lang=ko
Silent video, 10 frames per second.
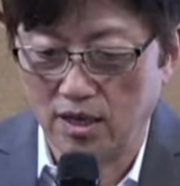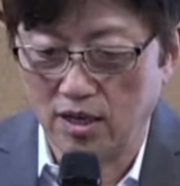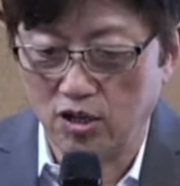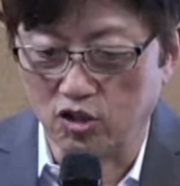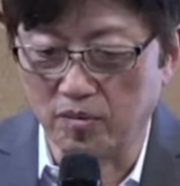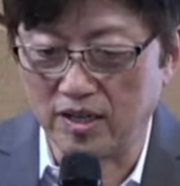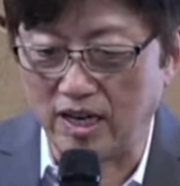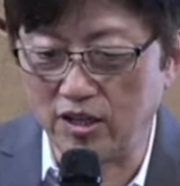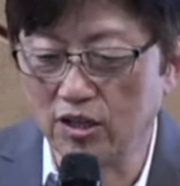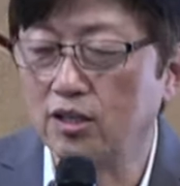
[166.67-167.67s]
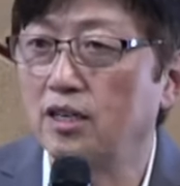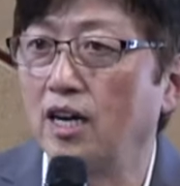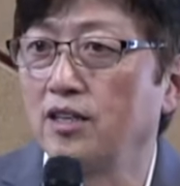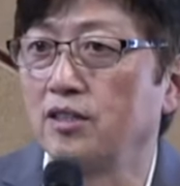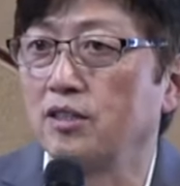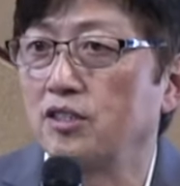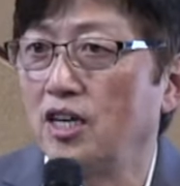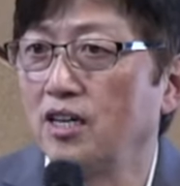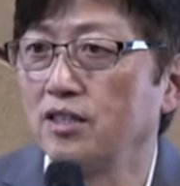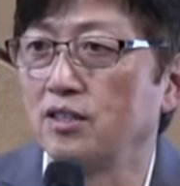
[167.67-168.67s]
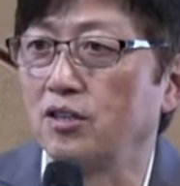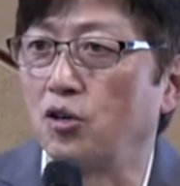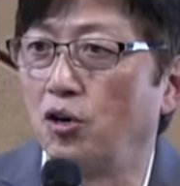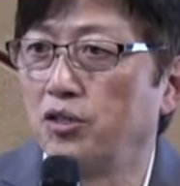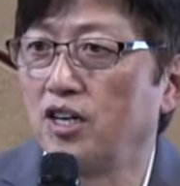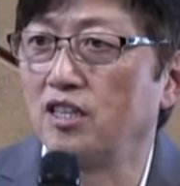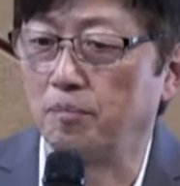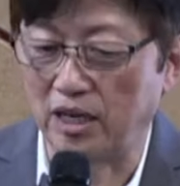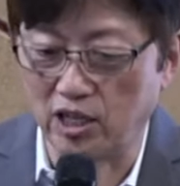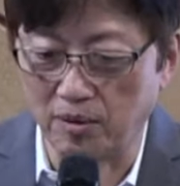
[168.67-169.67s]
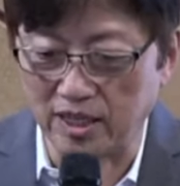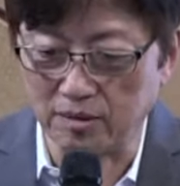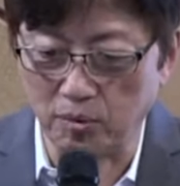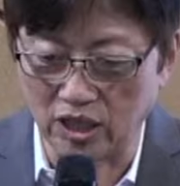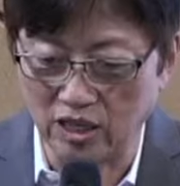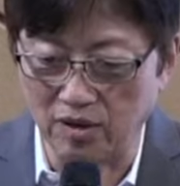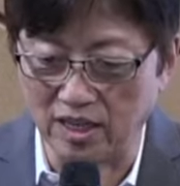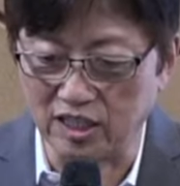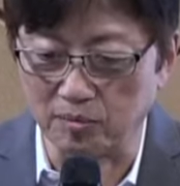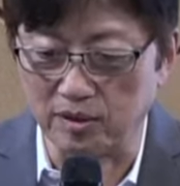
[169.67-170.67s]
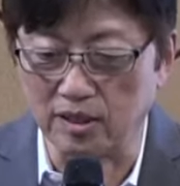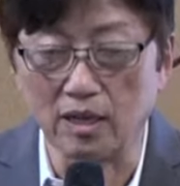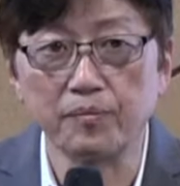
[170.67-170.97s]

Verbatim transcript: 정말 가득 차 있는 그런 거대한 바다와, 바다와 같습니다.